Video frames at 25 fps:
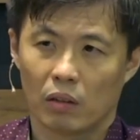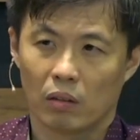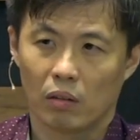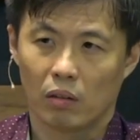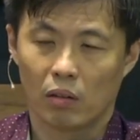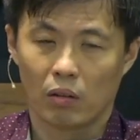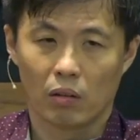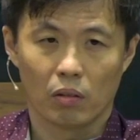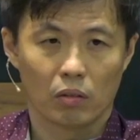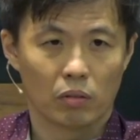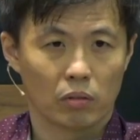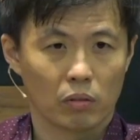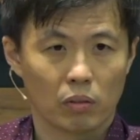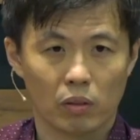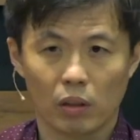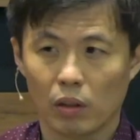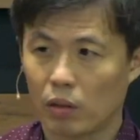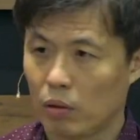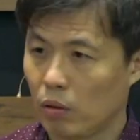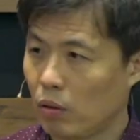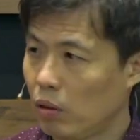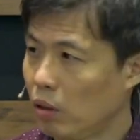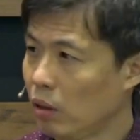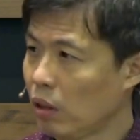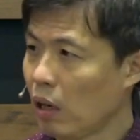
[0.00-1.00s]
哦，
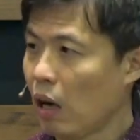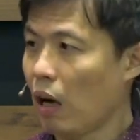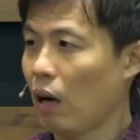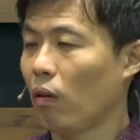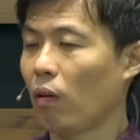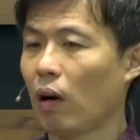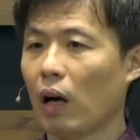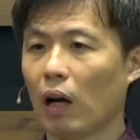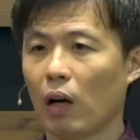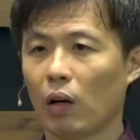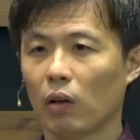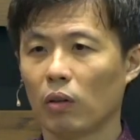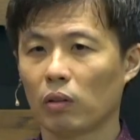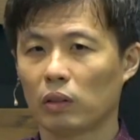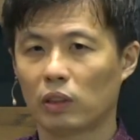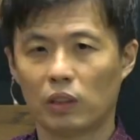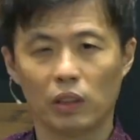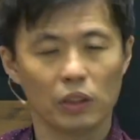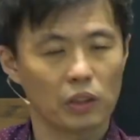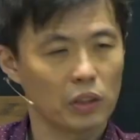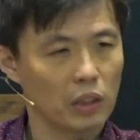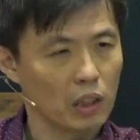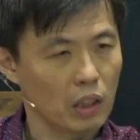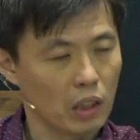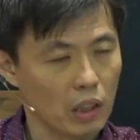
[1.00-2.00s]
那很好啊，
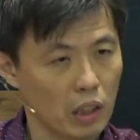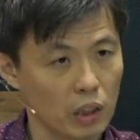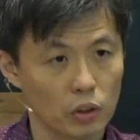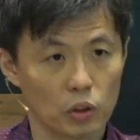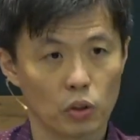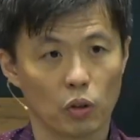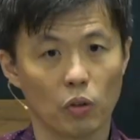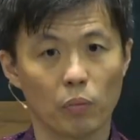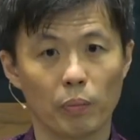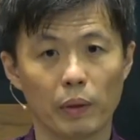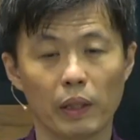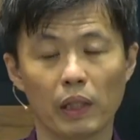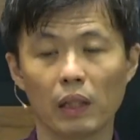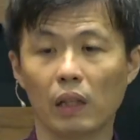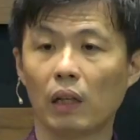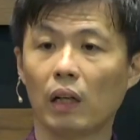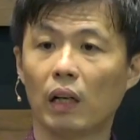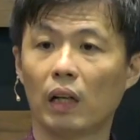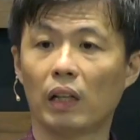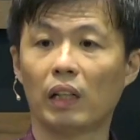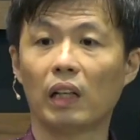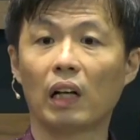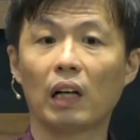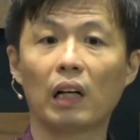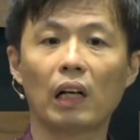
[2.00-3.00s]
妻子很聪明、
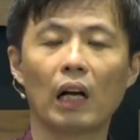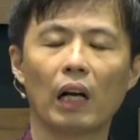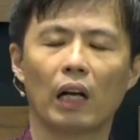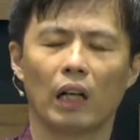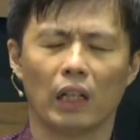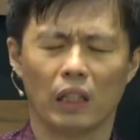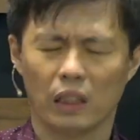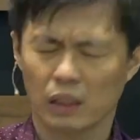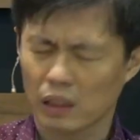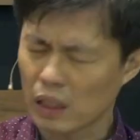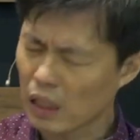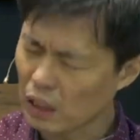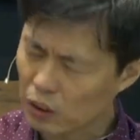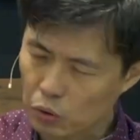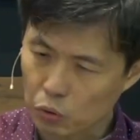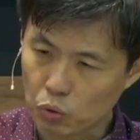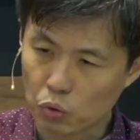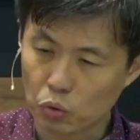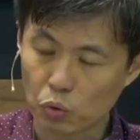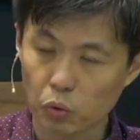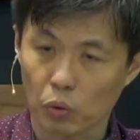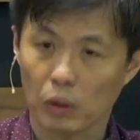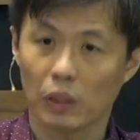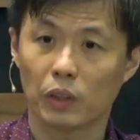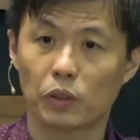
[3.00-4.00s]
很能干，他就
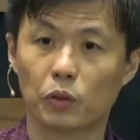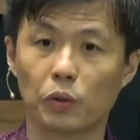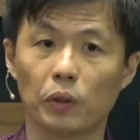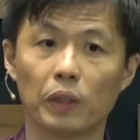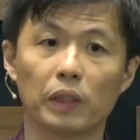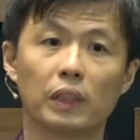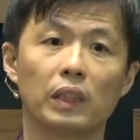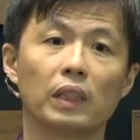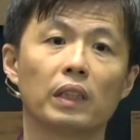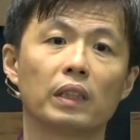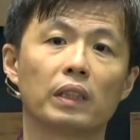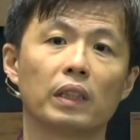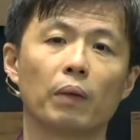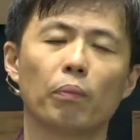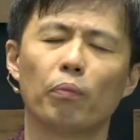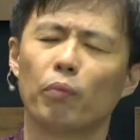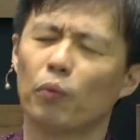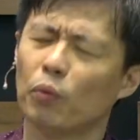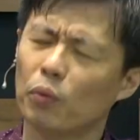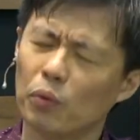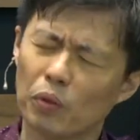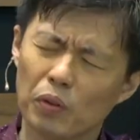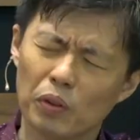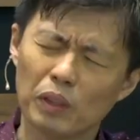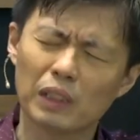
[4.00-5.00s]
做了决策者。
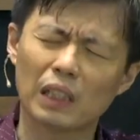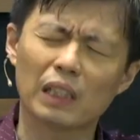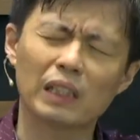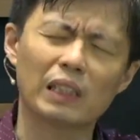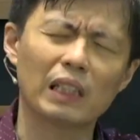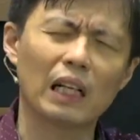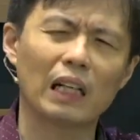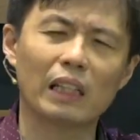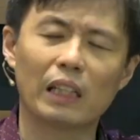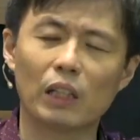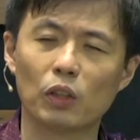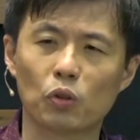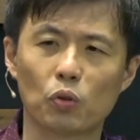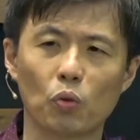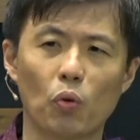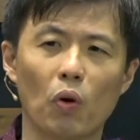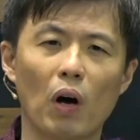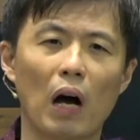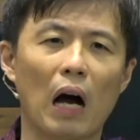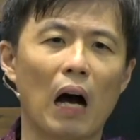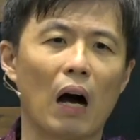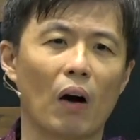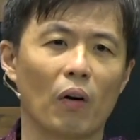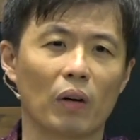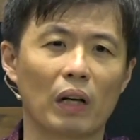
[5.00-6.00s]
无论这个家庭
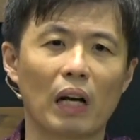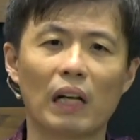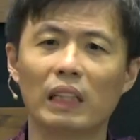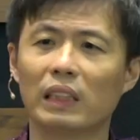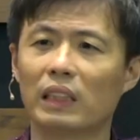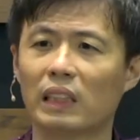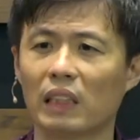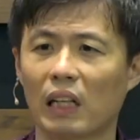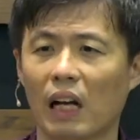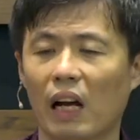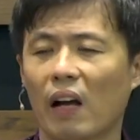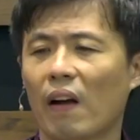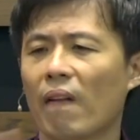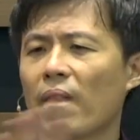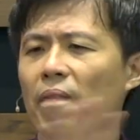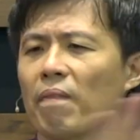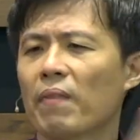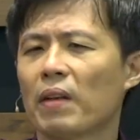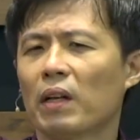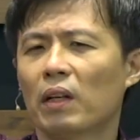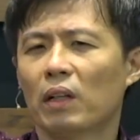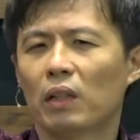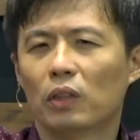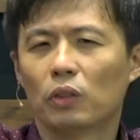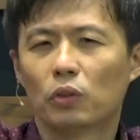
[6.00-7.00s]
多好，看起来
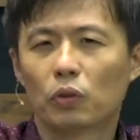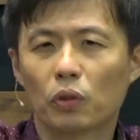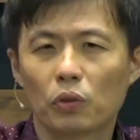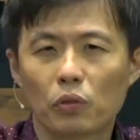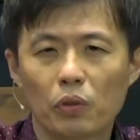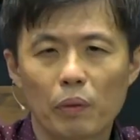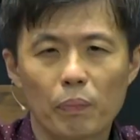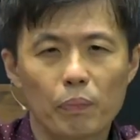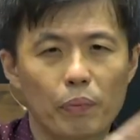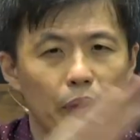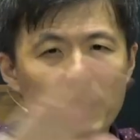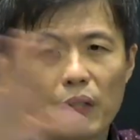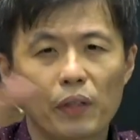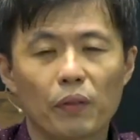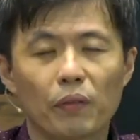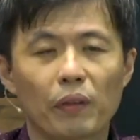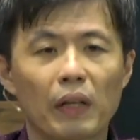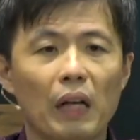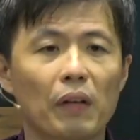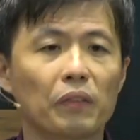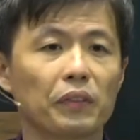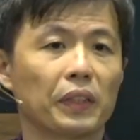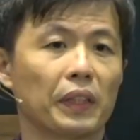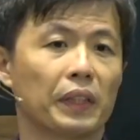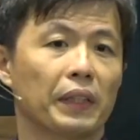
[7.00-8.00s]
绝对不能荣
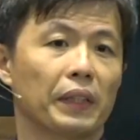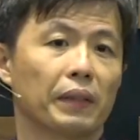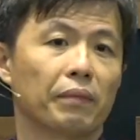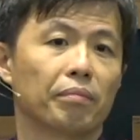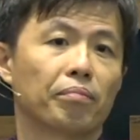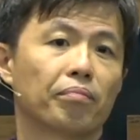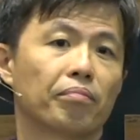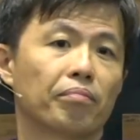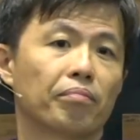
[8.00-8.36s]
耀神的，